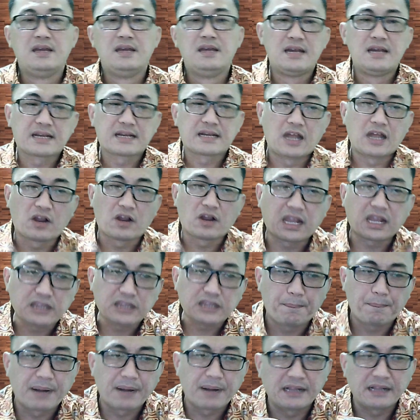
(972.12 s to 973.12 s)
Kalau kita
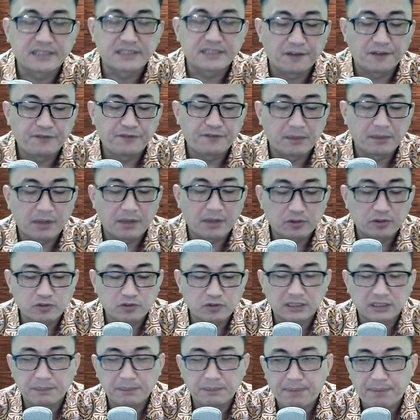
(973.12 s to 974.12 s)
perhatikan firman
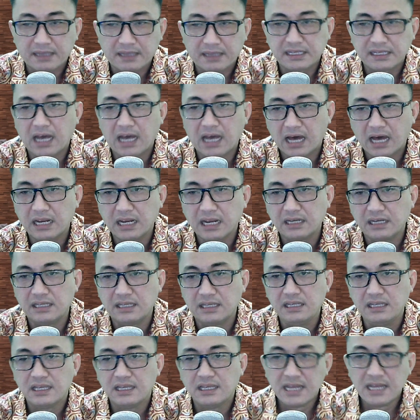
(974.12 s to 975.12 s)
Tuhan di pagi hari
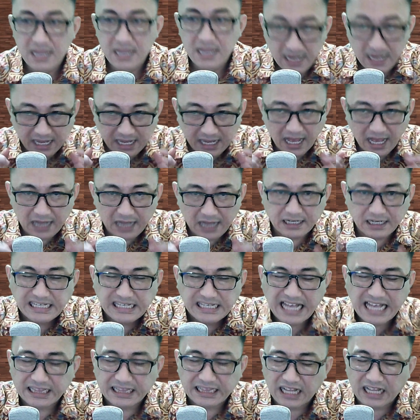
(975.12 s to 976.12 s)
ini, ada
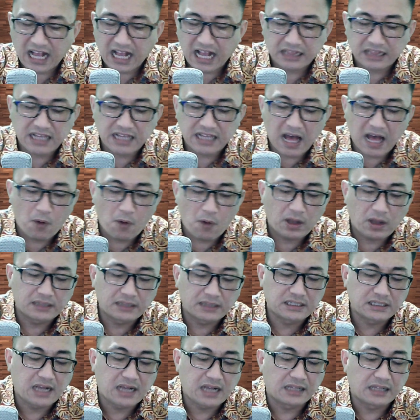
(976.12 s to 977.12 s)
kata-kata awal
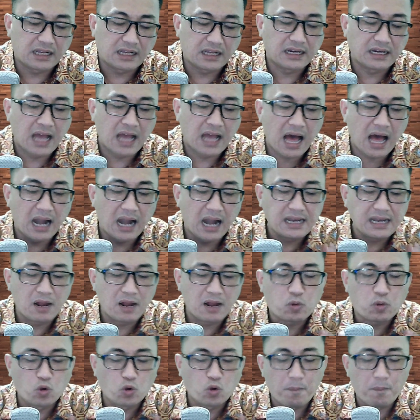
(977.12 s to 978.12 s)
katakan hal
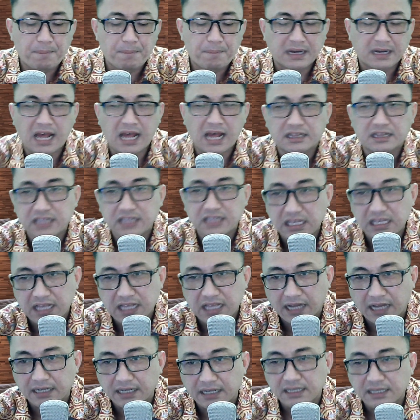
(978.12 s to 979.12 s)
yang
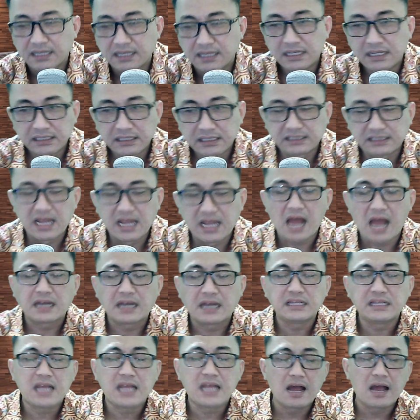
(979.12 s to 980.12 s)
kuperhatikan dan
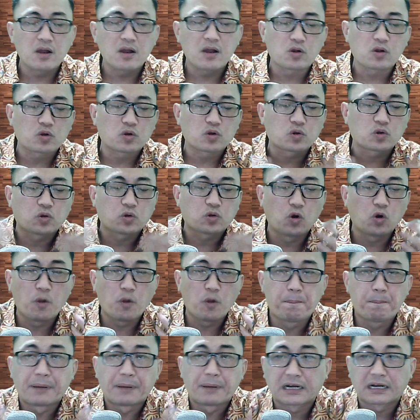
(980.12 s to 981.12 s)
yang
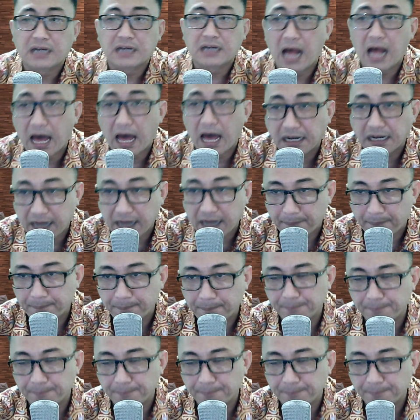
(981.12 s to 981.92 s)
ku berharap.